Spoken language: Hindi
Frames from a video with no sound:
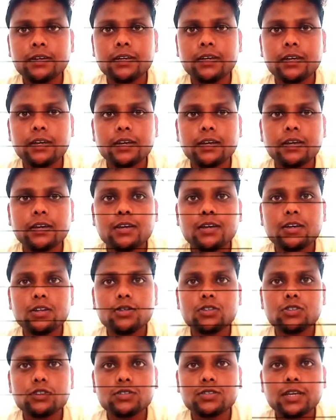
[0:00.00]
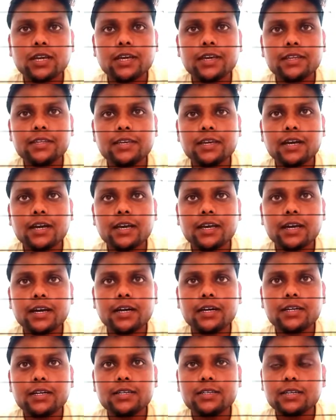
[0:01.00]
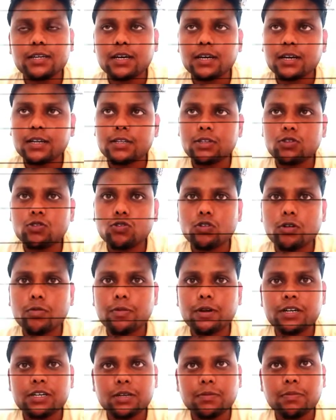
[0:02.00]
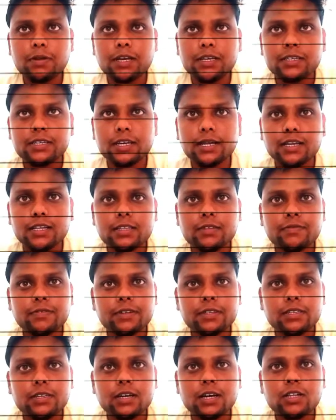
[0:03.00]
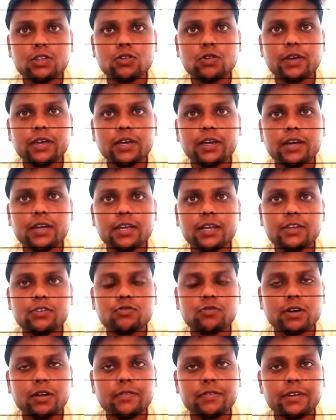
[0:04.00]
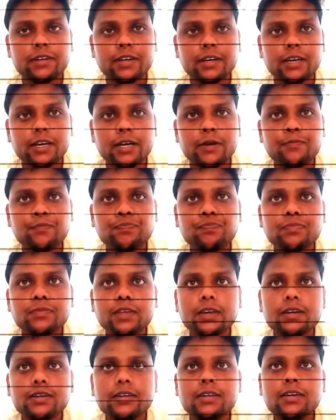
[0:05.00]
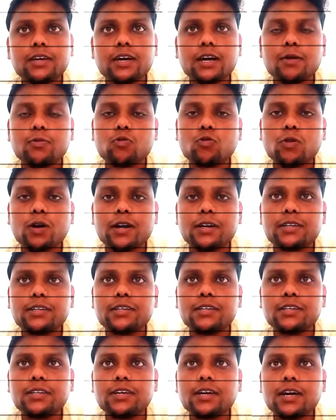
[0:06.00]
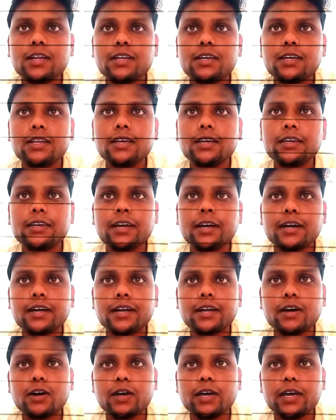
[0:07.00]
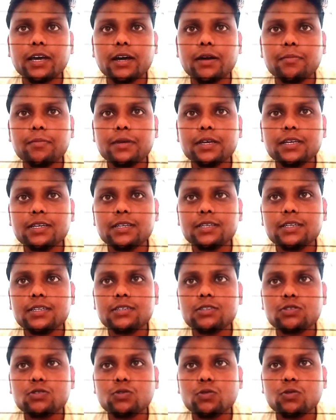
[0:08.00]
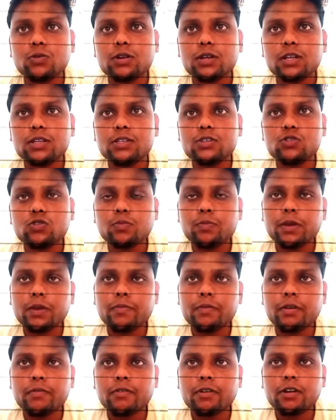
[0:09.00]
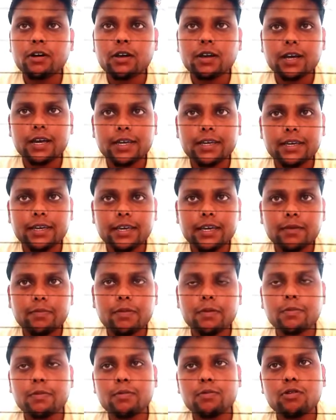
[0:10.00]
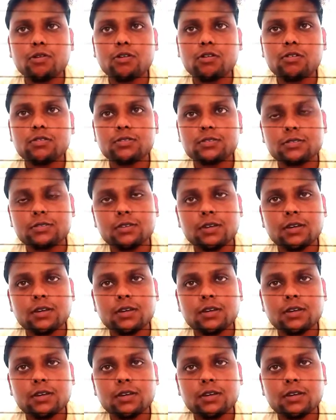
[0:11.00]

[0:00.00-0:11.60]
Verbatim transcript: ठीक है जिसका एरिया आया अगर इन दोनों को मल्टीप्लाई किया लेंथ ब्रेथ का तो एक हज़ार स्क्वायर फीट आया ठीक है अब क्वांटिटी निकालने के लिए क्या करना है हमें इस टोटल जो पेपर ब्लॉक का एक पेपर ब्लॉक का